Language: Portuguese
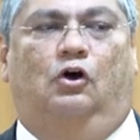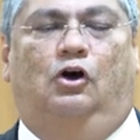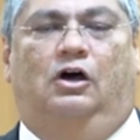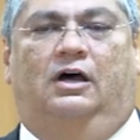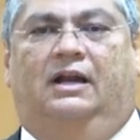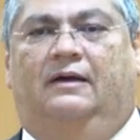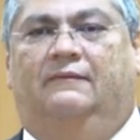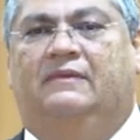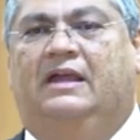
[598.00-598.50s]

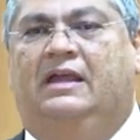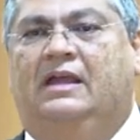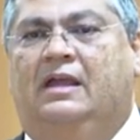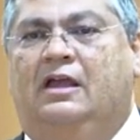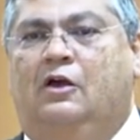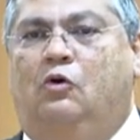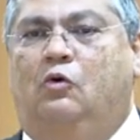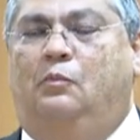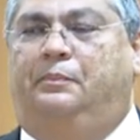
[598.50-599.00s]
Ora,
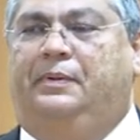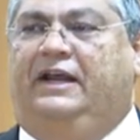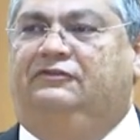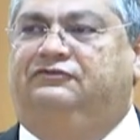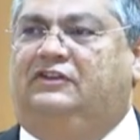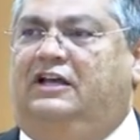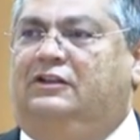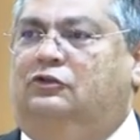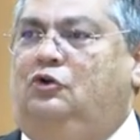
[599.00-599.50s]
um
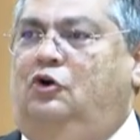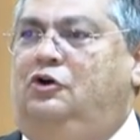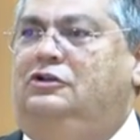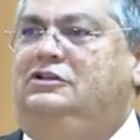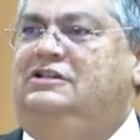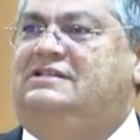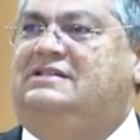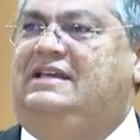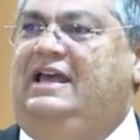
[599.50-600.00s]
prestador
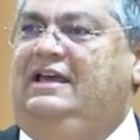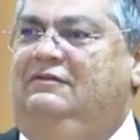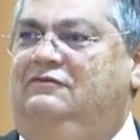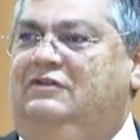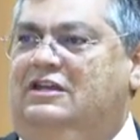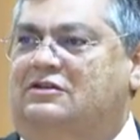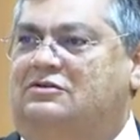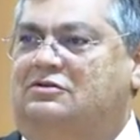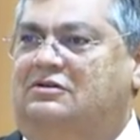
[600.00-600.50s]
de
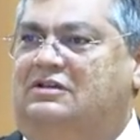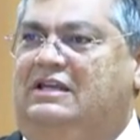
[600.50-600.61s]
serviço